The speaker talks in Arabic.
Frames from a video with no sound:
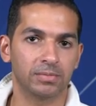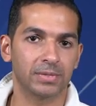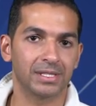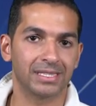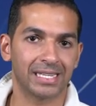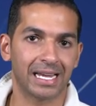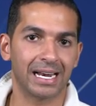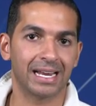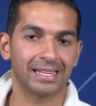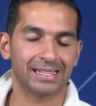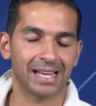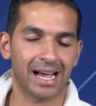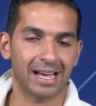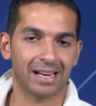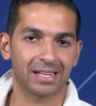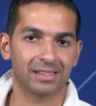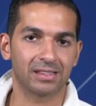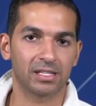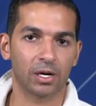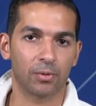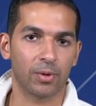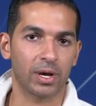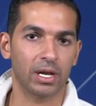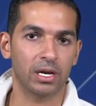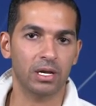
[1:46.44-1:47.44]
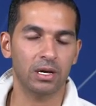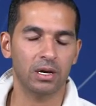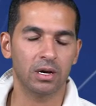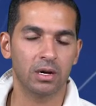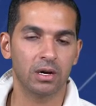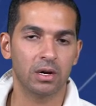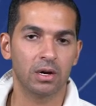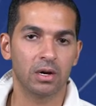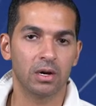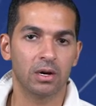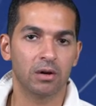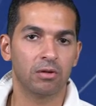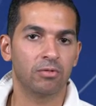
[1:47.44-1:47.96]
ثلاثه على التوالي
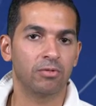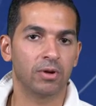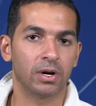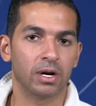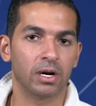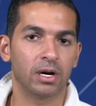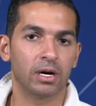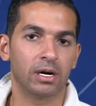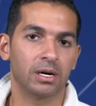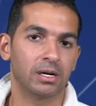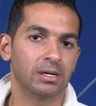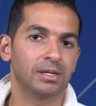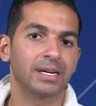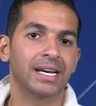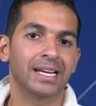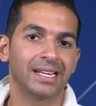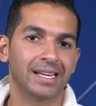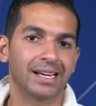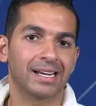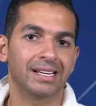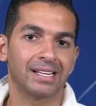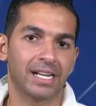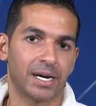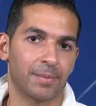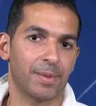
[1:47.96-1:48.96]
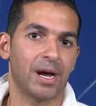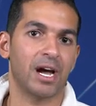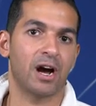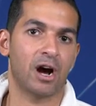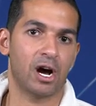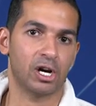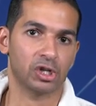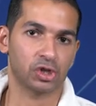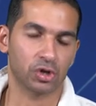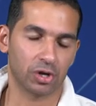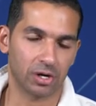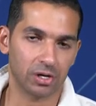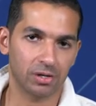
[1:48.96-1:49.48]
فكده كده انا معايا
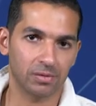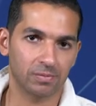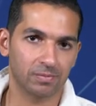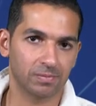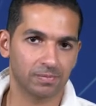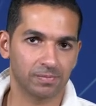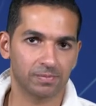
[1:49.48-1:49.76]
10